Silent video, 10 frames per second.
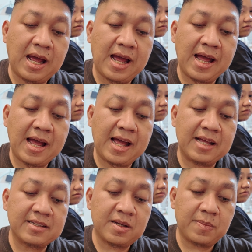
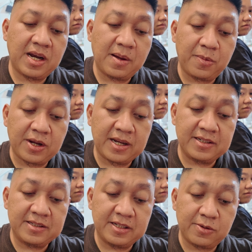Ah, yeah. sampean laporkan
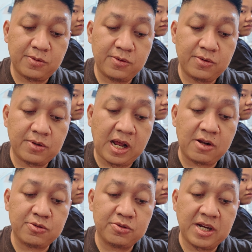di situ.
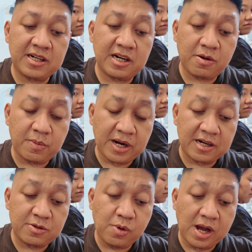Kalau sudah ada nomor
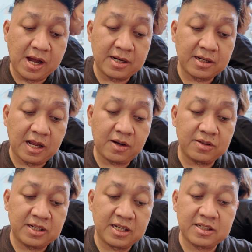aduan,
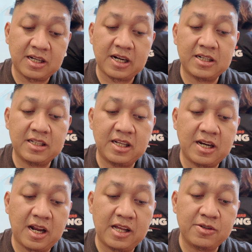kalau tidak segera
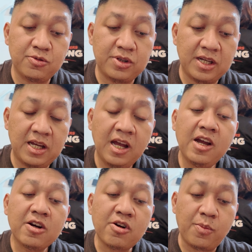ditindaklanjuti,
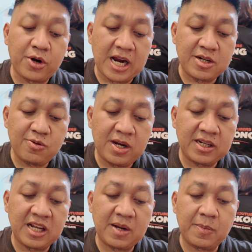nomor
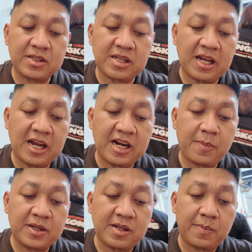aduan kirim ke saya,
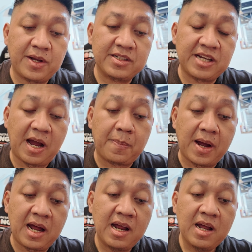nama sampean
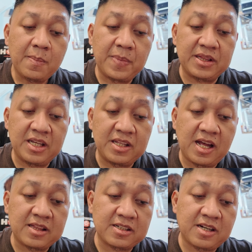siapa,
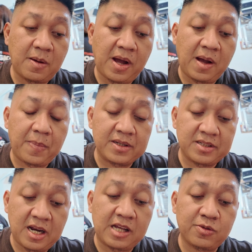PT-nya atas nama apa,
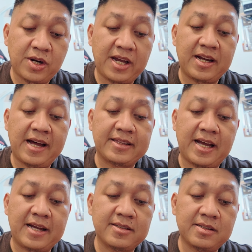saya langsung naik ke
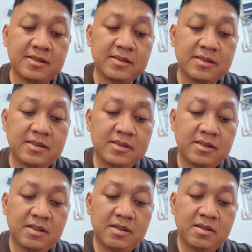atas.
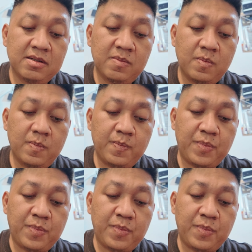Oke. Okay.